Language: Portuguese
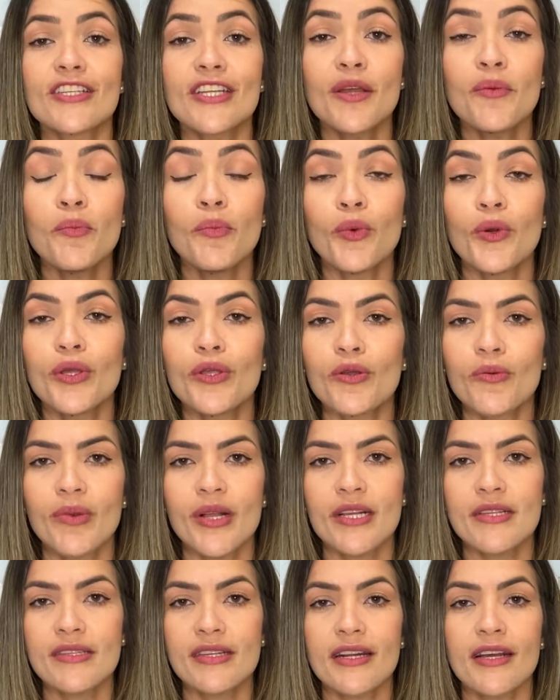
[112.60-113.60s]
tem muito
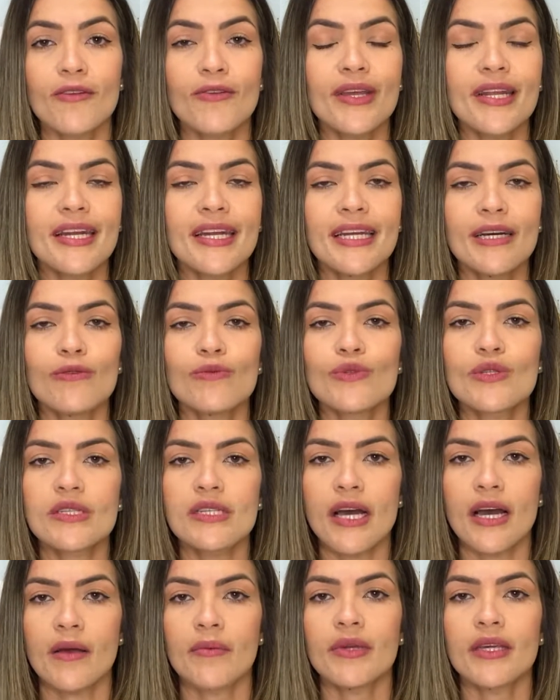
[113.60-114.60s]
brasileiro que não
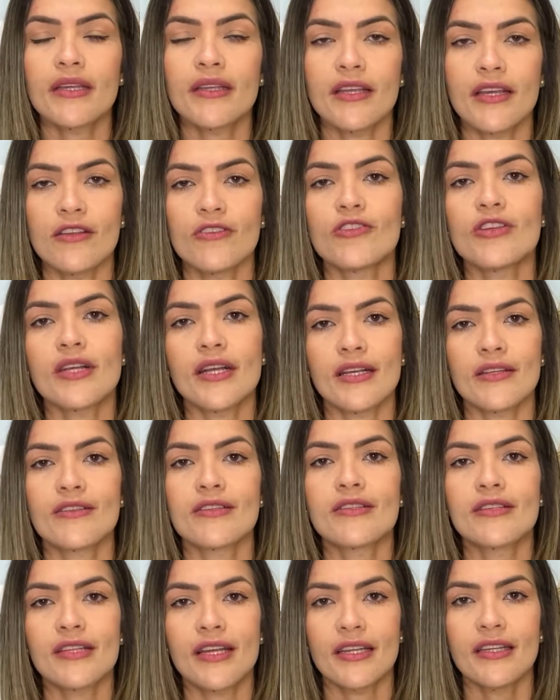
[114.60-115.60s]
sabe que tem direito à
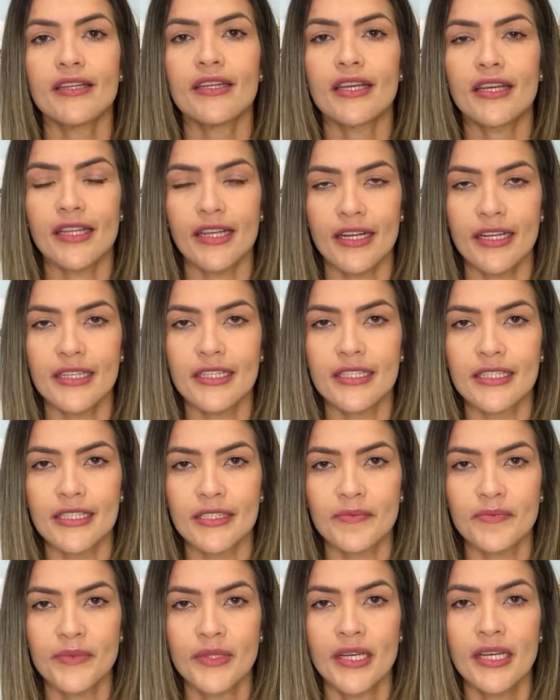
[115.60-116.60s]
cidadania
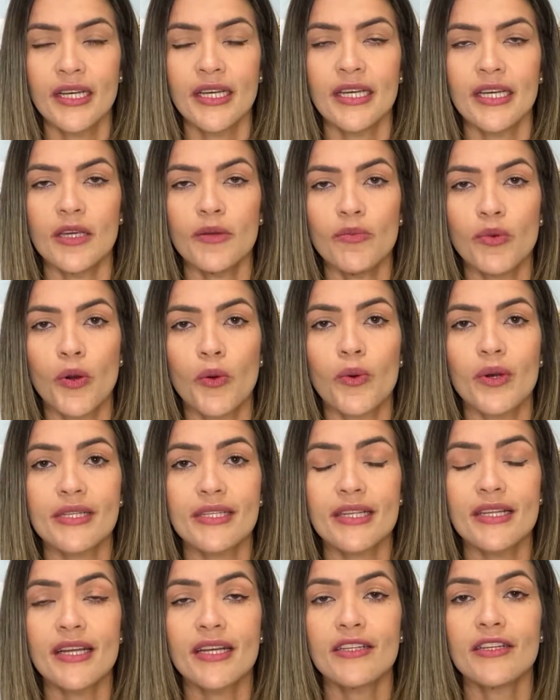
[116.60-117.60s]
italiana. E bom, a
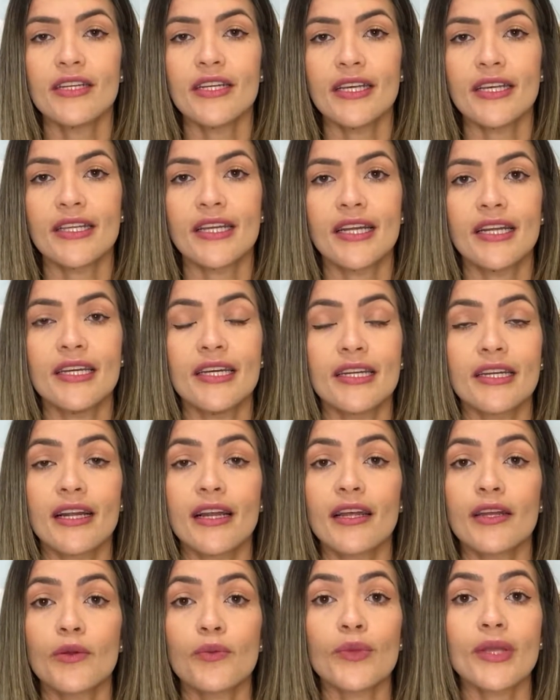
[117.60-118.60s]
cidadania italiana
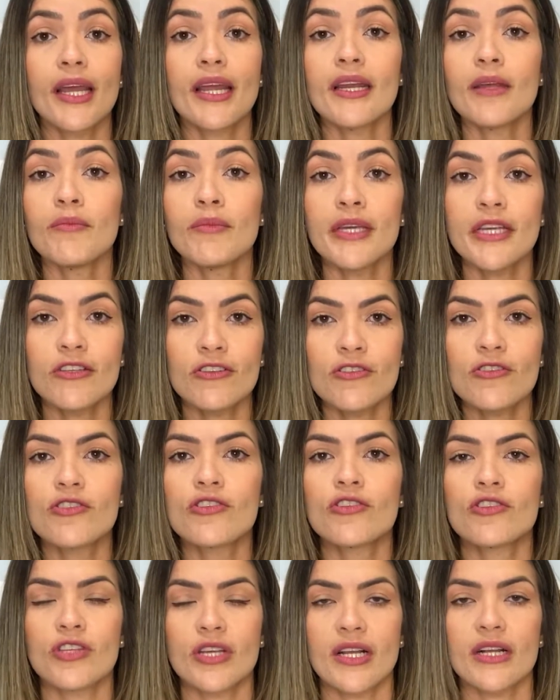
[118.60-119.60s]
ela não tem limites de
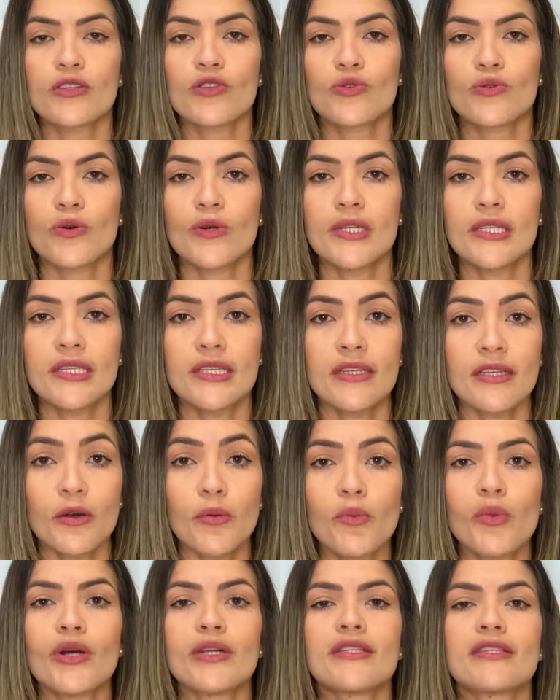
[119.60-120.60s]
gerações, então
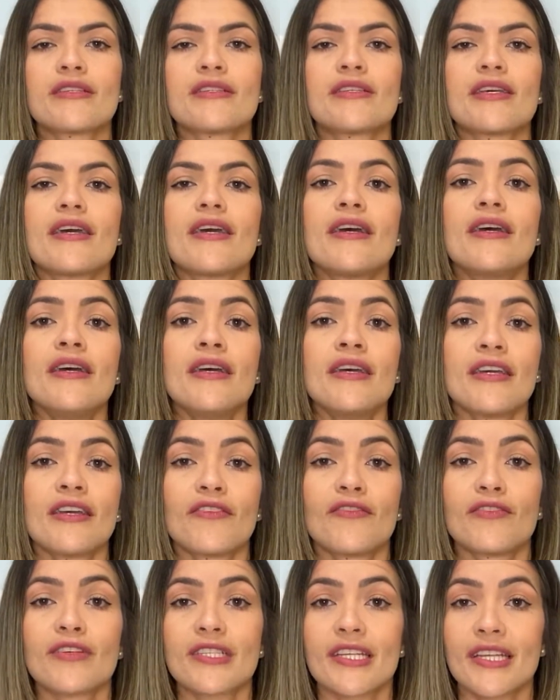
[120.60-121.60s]
pode ser que você